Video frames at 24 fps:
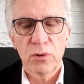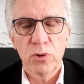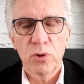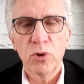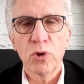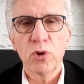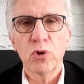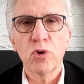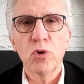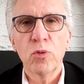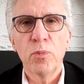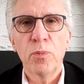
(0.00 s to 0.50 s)

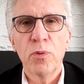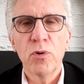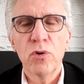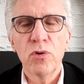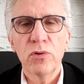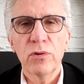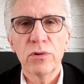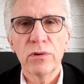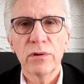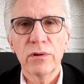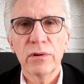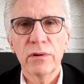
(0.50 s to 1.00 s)
Le
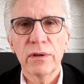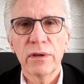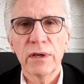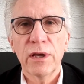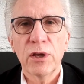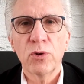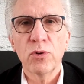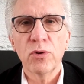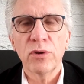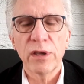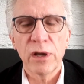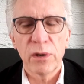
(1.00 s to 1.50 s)
troupeau
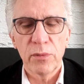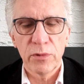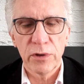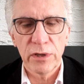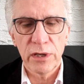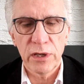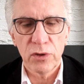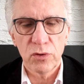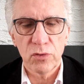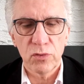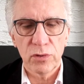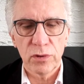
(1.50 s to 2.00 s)
est totalement
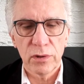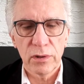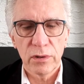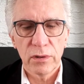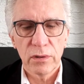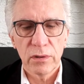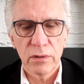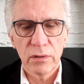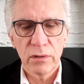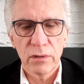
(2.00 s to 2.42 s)
détruit.